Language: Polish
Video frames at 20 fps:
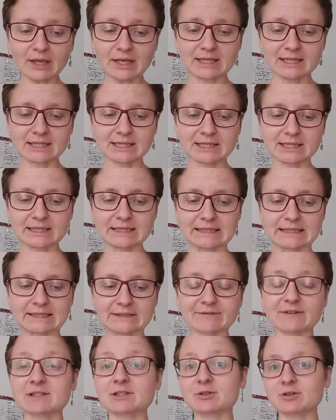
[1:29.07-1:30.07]
Yy,
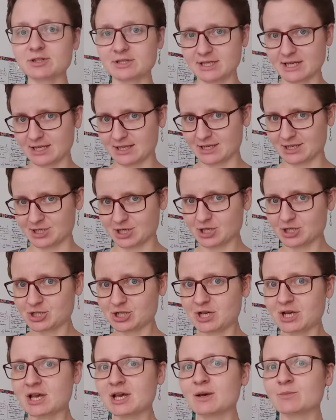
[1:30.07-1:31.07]
więc to jest jedna
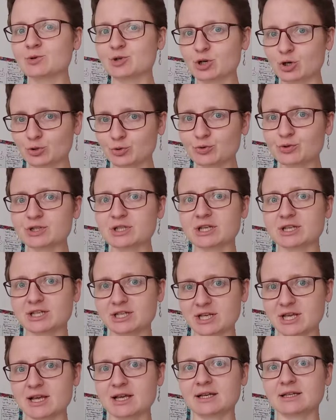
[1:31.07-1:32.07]
rzecz. Przygotujcie
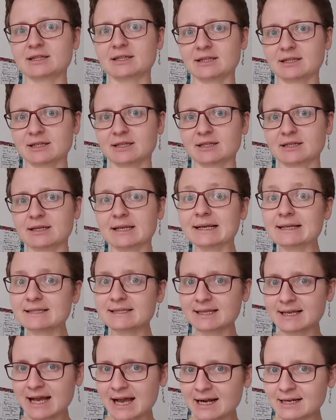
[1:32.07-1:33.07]
się yy,
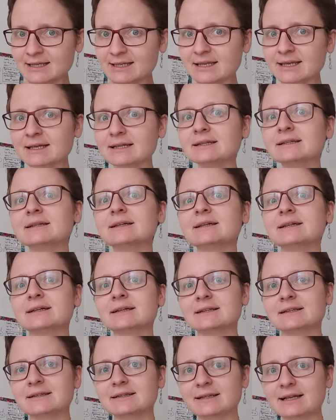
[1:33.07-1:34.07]
leksykalnie
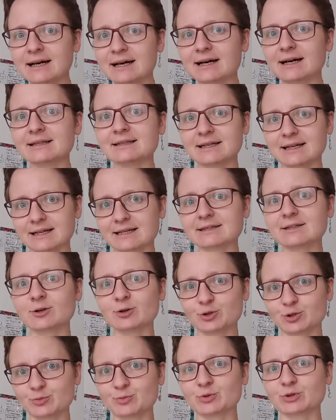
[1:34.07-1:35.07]
na, na
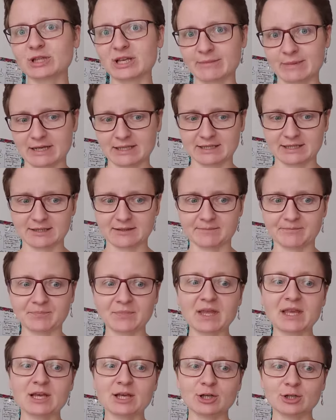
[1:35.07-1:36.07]
tego typu tematy.
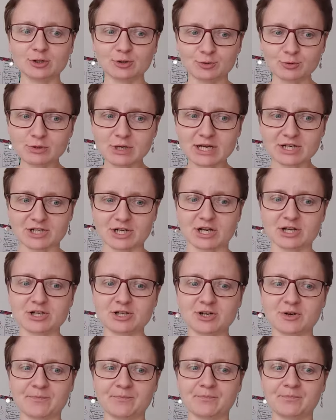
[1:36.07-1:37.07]
Druga
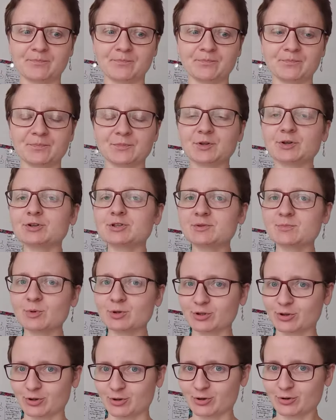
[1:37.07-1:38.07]
rzecz mm, to jest
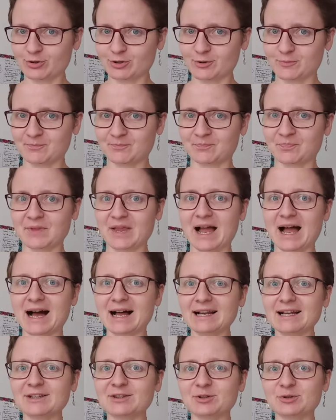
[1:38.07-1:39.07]
monolog
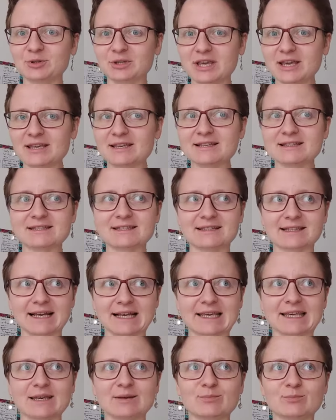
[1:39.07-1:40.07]
ale to nie jest
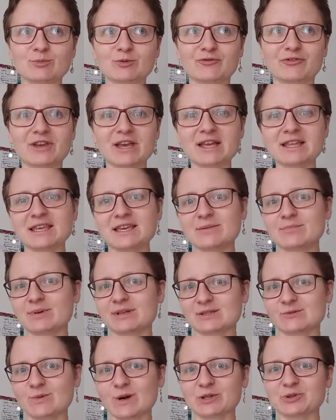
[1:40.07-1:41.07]
takie mówienie
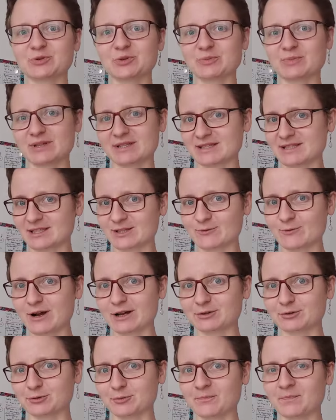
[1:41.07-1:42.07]
bez ładu i bez
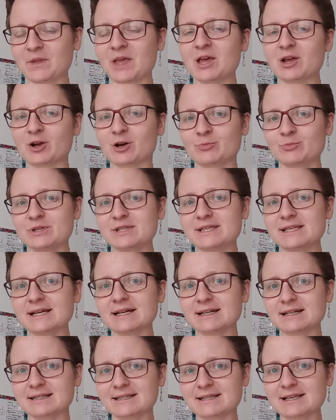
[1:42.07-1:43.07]
składu.
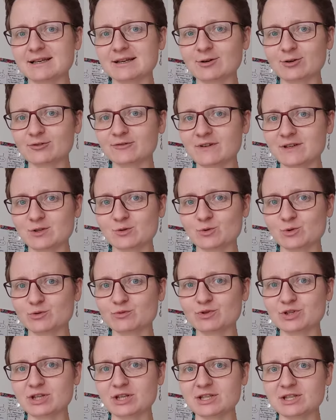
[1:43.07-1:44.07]
Komisja chce od Was
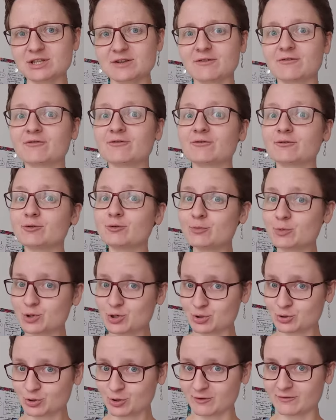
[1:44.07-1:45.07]
usłyszeć
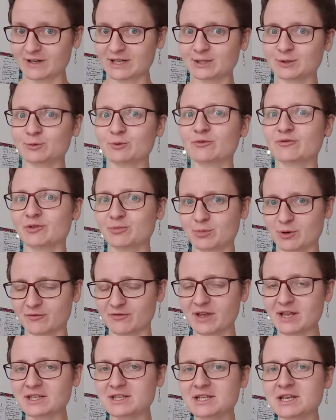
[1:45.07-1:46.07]
uporządkowaną
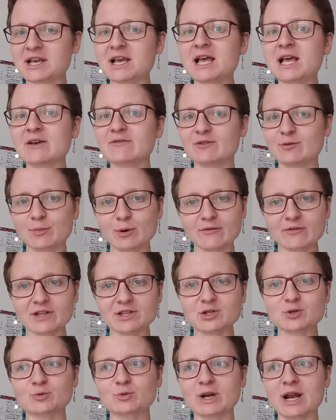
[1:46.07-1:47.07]
wypowiedź,
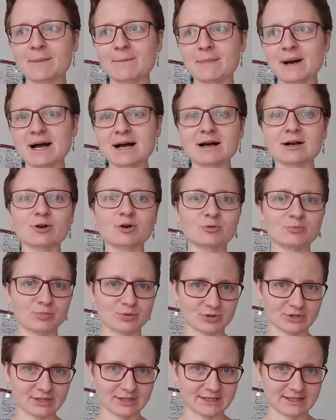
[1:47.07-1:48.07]
wypowiedź, która ma
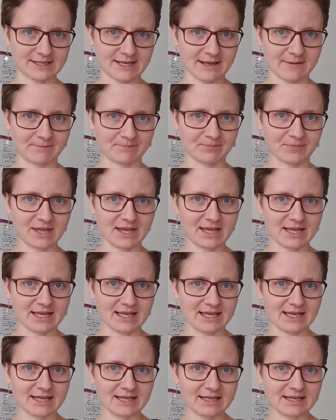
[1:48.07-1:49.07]
kompozycję.
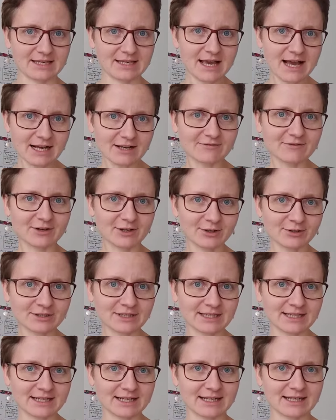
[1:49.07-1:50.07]
I jak
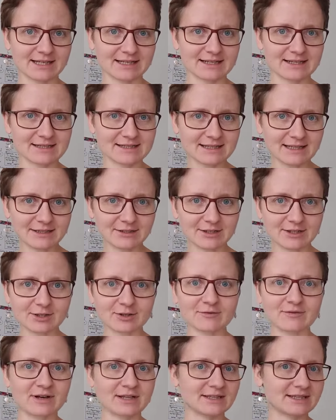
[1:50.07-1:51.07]
wygląda taka
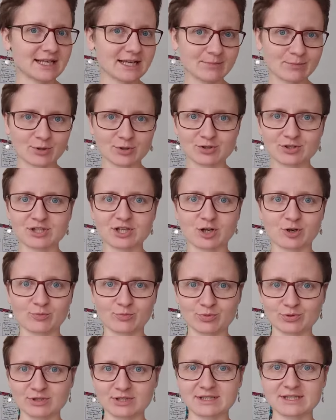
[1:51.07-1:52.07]
standardowa, najprostsza
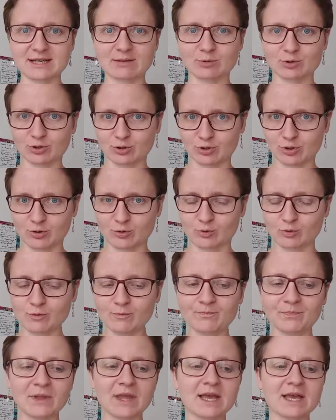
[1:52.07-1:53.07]
kompozycja
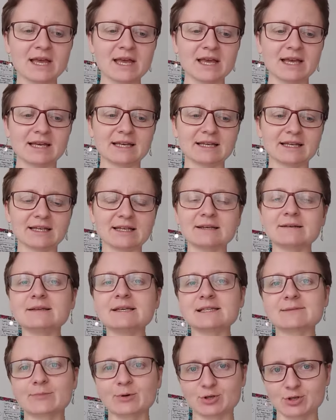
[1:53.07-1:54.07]
monologu? Y,
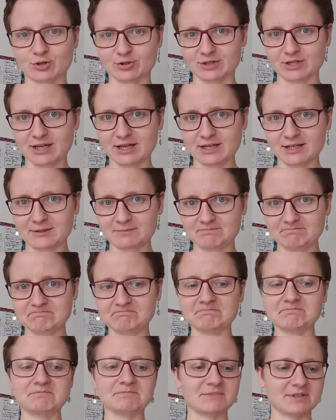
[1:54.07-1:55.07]
jest początek,
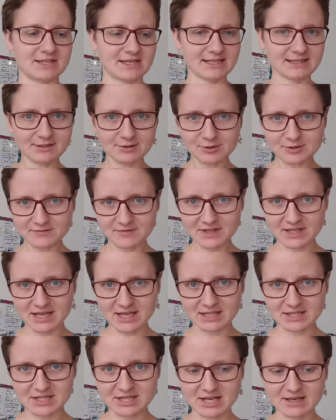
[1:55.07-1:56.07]
jest
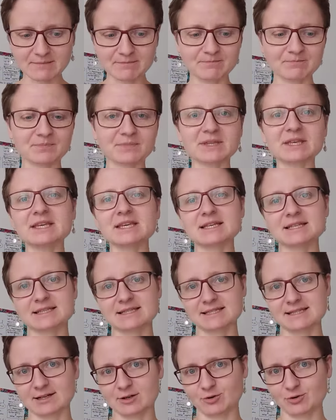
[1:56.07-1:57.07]
rozwinięcie i jest
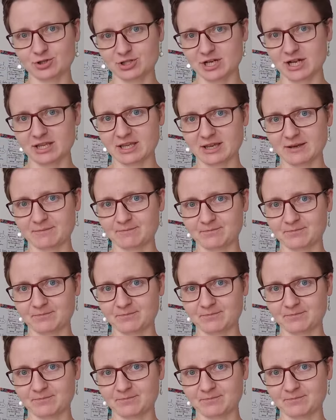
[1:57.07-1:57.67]
zakończenie.